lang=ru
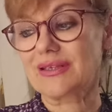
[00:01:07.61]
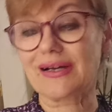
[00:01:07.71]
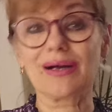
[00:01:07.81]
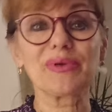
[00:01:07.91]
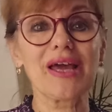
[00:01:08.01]

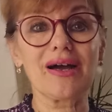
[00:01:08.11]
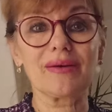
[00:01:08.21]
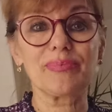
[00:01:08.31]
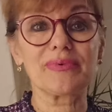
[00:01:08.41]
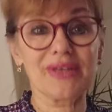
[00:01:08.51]
так как
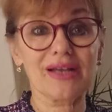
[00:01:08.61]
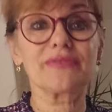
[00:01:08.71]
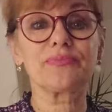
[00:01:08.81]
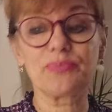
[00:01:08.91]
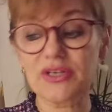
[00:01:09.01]
я,
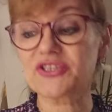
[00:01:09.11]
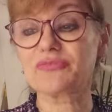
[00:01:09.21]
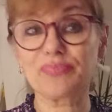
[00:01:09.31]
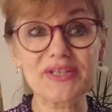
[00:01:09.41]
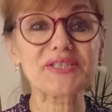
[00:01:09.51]
я,
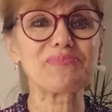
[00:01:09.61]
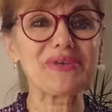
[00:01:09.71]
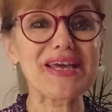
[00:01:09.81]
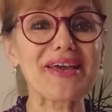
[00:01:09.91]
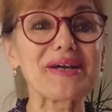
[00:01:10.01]
в
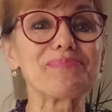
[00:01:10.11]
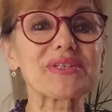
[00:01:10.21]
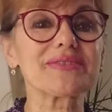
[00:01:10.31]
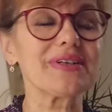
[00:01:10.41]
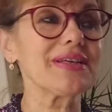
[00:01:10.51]
принципе, я их и
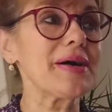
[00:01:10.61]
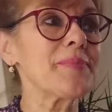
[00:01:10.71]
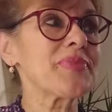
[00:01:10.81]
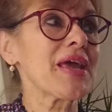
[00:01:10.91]
позвала,